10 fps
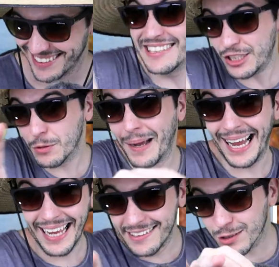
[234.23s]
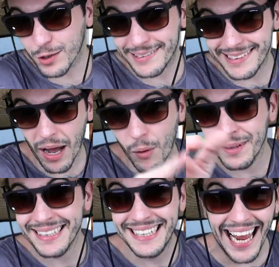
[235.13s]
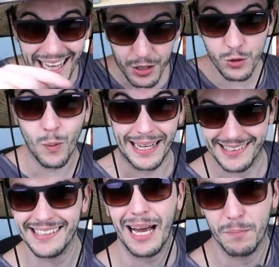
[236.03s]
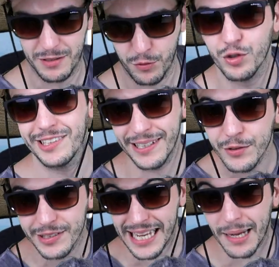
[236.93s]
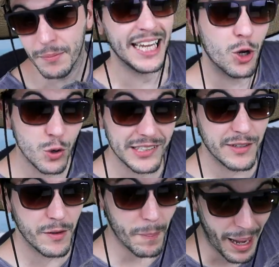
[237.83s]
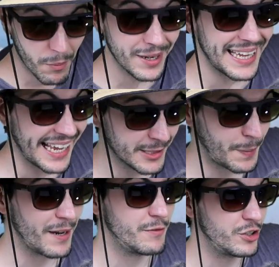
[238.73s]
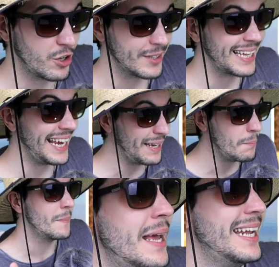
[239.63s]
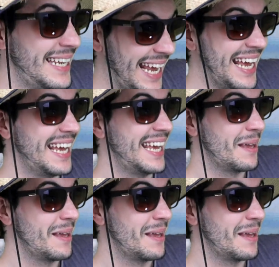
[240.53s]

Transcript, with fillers: Existe uma rede social dentro do WhatsApp, se você não sabe. Inclusive, Pablo, ideias pra vídeo, anota aí, né?